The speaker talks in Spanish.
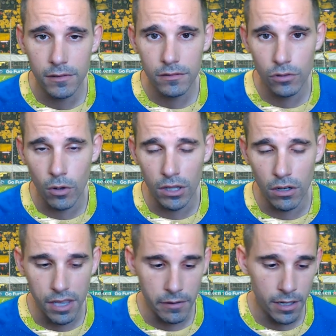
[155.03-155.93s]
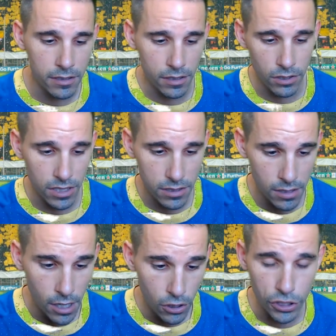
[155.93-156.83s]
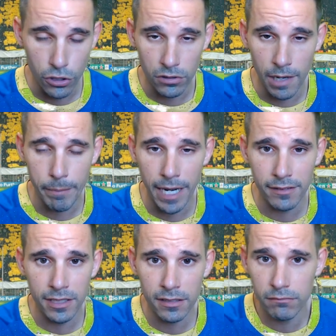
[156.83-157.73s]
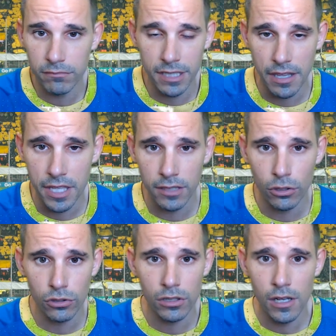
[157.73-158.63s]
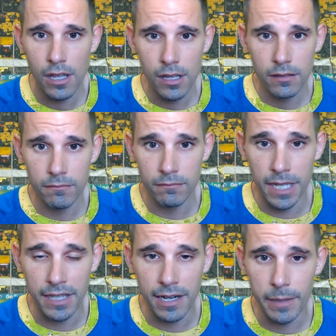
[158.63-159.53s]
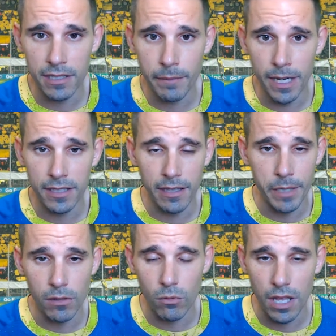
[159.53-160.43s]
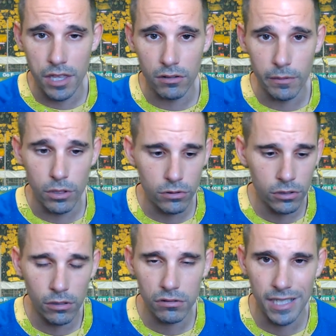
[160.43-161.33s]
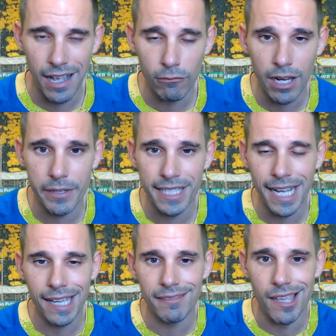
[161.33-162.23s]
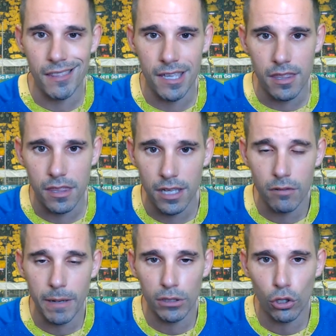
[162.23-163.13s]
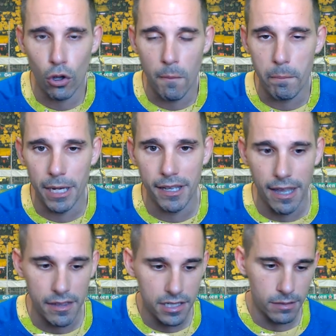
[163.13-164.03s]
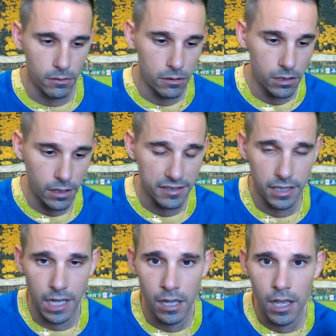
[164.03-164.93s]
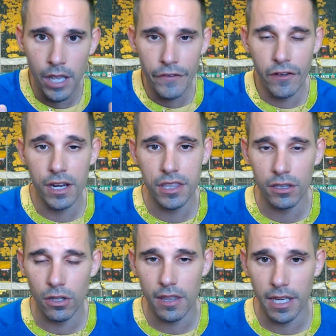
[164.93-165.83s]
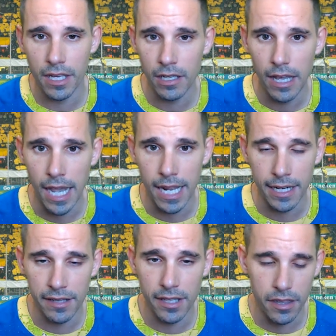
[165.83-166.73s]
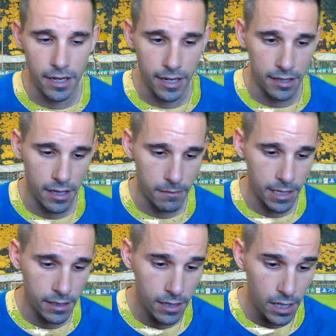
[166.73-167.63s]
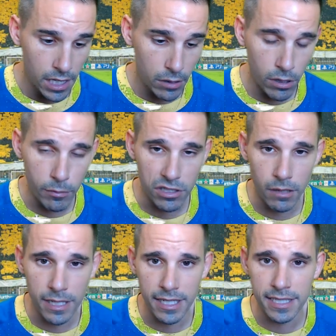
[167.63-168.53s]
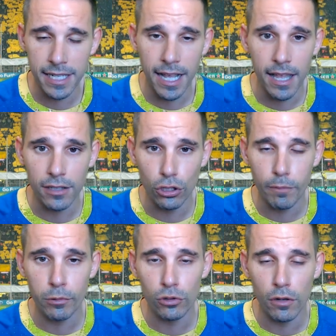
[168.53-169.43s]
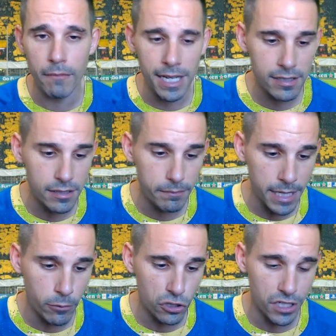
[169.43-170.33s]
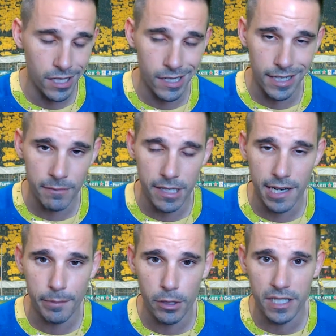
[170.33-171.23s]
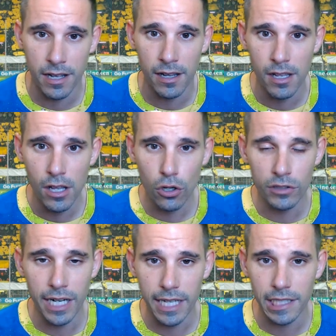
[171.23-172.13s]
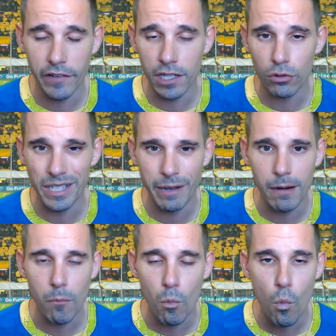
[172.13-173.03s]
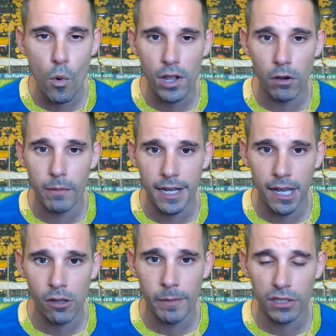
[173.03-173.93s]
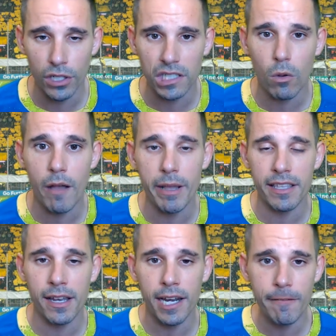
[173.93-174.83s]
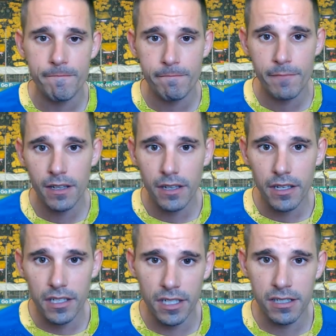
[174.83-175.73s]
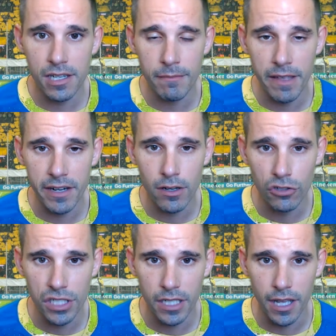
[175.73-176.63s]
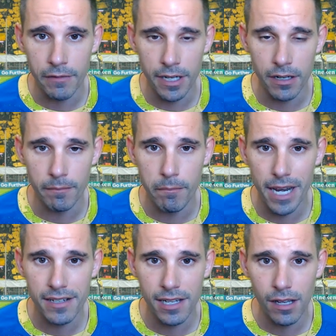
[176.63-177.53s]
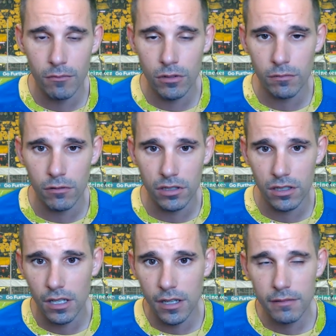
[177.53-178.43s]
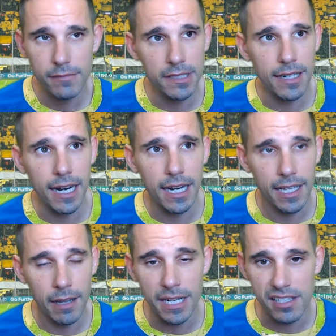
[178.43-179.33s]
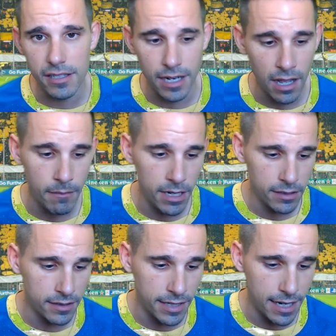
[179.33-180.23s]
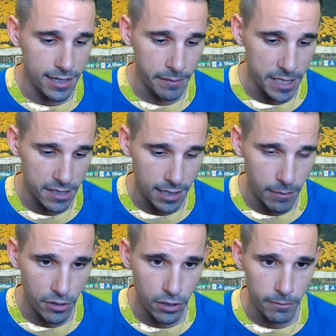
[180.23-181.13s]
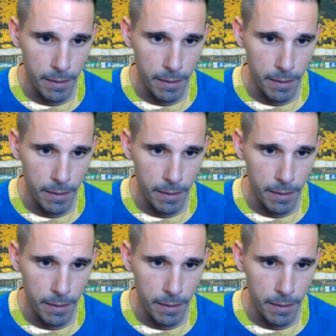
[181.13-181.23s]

no cuando lo hace bien, señores. Lo he dicho, tres penaltis, tres aciertos, mandar repetir el penalti también un acierto absoluto, o sea, un arbitraje de 10 en un partido complicadísimo. ¿eh? Así que felicito desde aquí a Hernández Hernández, ¿vale? Y bueno, pues el Barça que se deja dos puntos más, veremos si el Real Madrid aprovecha contra el Getafe, que es un rival muy complicado, partido que se juega mañana, y si el Madrid consigue abrir brecha, bueno, pues Tendrá la liga más cerca, ¿vale? Tendrá la liga más cerca. Por cierto, me han